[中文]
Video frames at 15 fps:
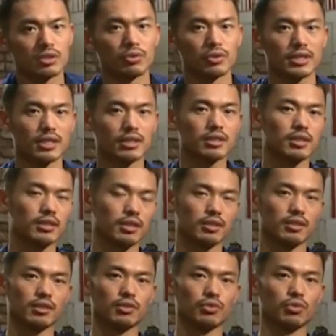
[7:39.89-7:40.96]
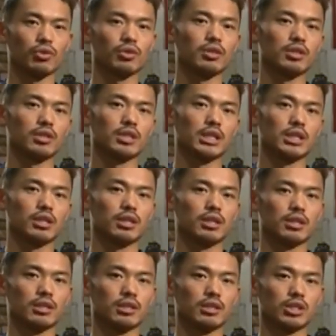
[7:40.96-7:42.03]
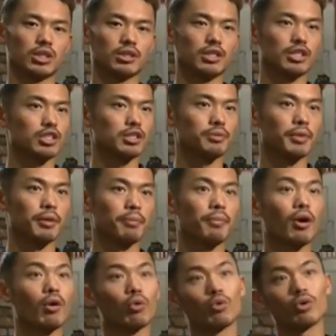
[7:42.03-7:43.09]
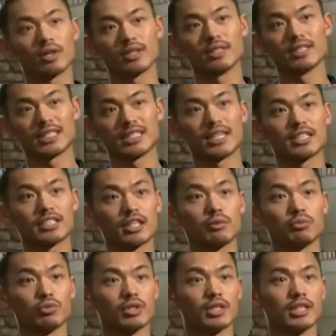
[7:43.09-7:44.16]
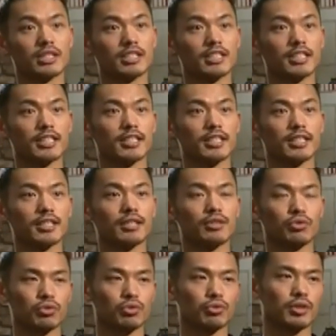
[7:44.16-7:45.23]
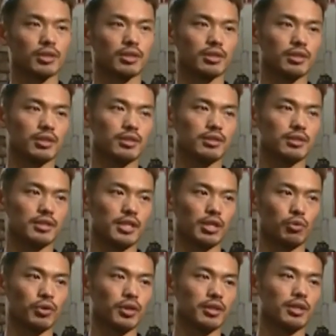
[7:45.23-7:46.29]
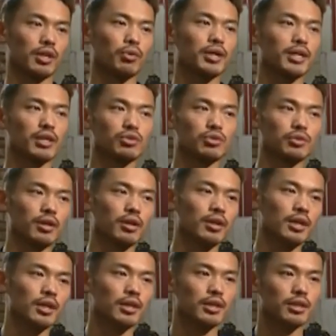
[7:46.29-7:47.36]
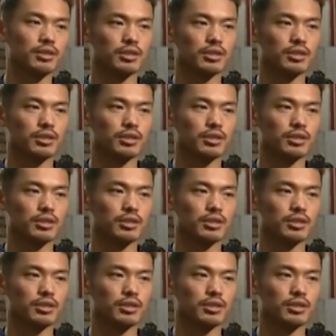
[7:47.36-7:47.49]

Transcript: 些东西，我相信可能很多的呃师弟师妹，包括可能其他项目的一些呃运动员，可能也会也会感受到。